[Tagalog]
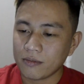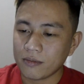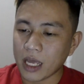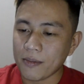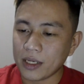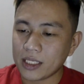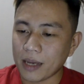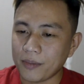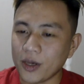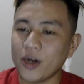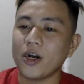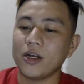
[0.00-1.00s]
Tayo mag-stop.
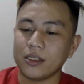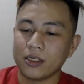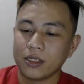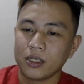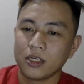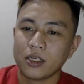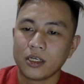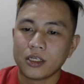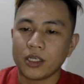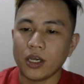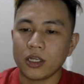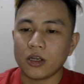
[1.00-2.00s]
Yon.
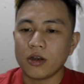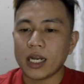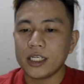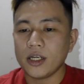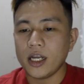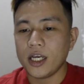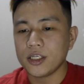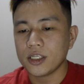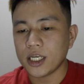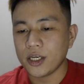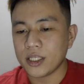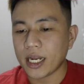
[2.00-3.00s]
So yun, congratulations
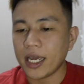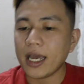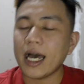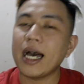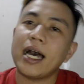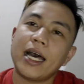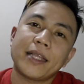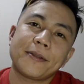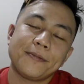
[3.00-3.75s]
sa'yo Dre at